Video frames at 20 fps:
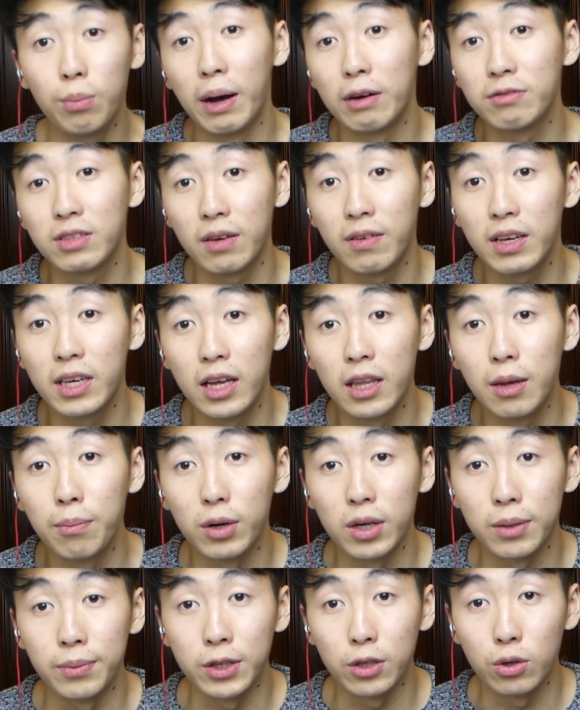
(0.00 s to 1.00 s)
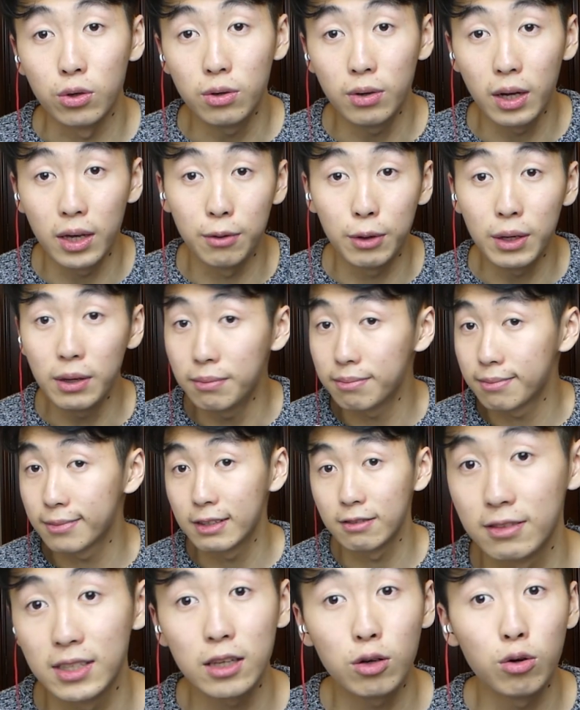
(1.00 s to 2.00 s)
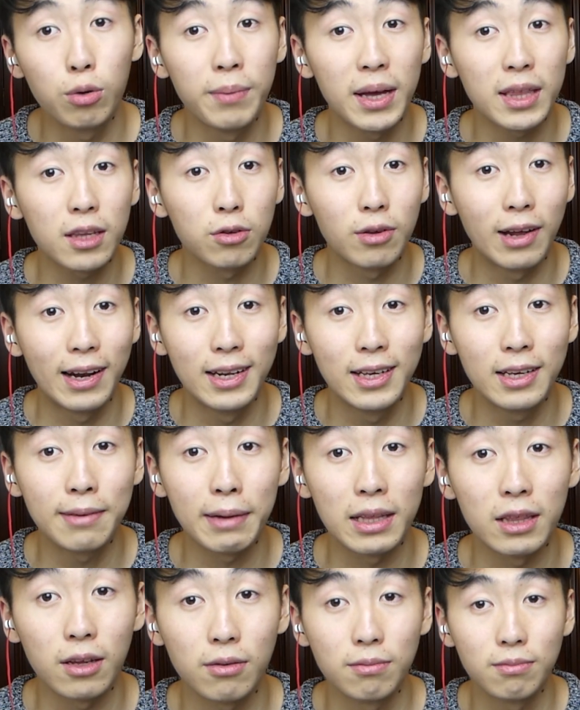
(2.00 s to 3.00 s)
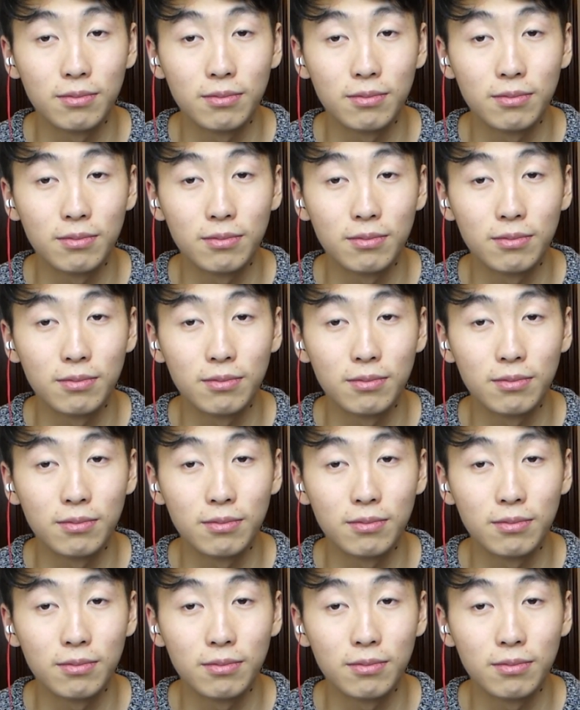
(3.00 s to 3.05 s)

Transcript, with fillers: bah vous avez gagné Pokémon Go. Et oui, vous êtes le maître de la ligue maintenant.